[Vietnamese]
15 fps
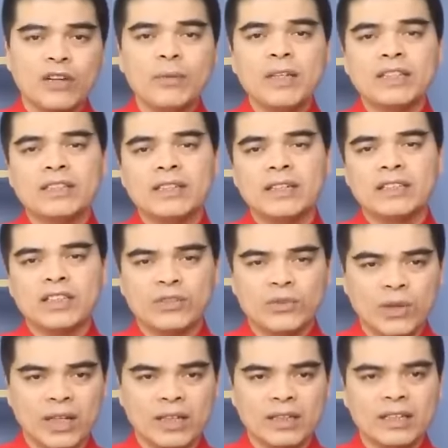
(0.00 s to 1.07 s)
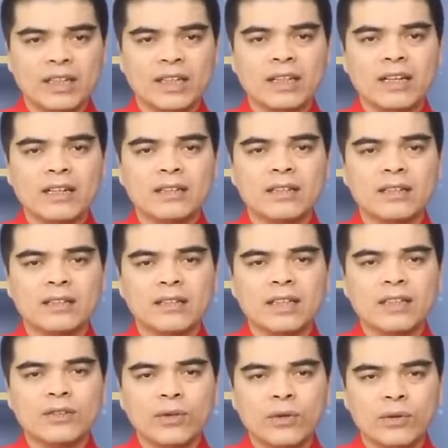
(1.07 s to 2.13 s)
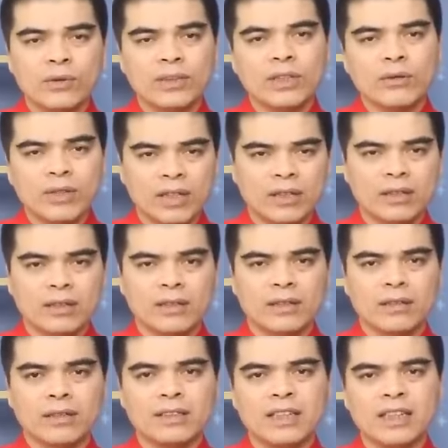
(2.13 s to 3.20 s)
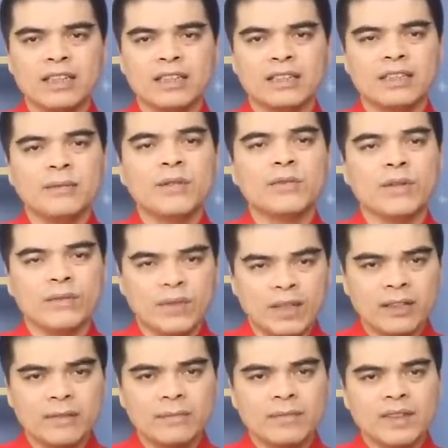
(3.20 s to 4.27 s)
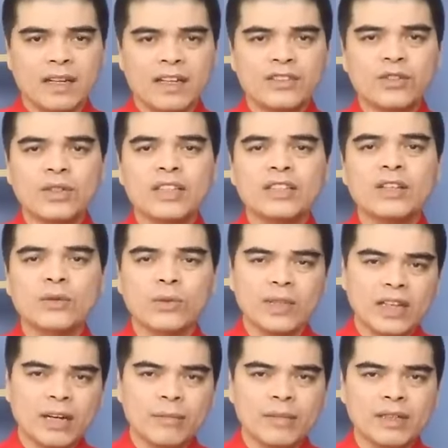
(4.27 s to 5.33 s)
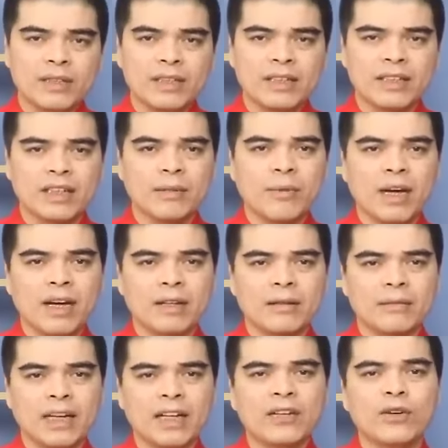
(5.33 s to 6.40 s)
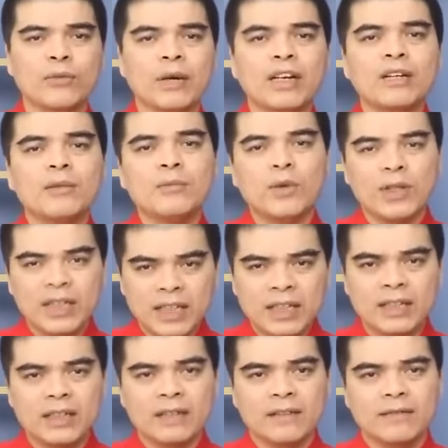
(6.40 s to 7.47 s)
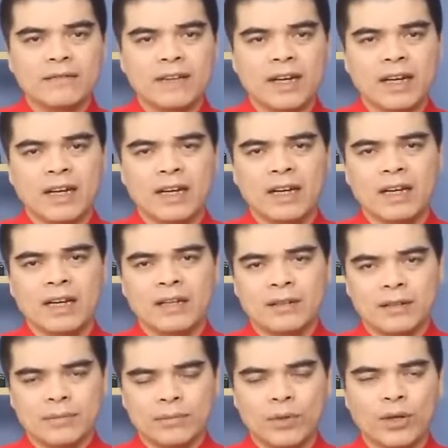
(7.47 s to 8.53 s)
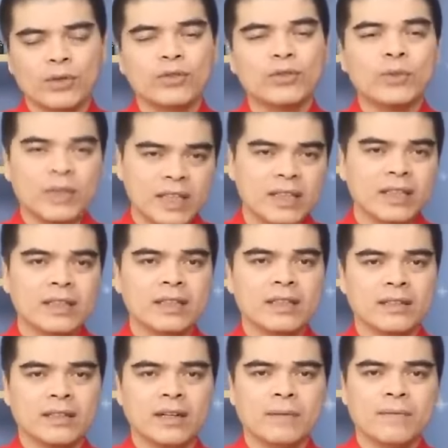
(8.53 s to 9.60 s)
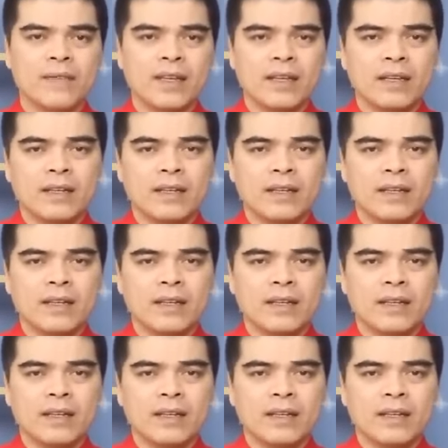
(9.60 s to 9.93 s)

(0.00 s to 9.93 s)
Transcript: nếu bị dịch chuyển ấy, thì cái năng lượng tích tụ tiêu cực nó sẽ thì sẽ bị phá vỡ à, cho đến tận cuối năm ấy, thì các bạn hãy đổ bát nước muối đi và bỏ đồng xu đi đó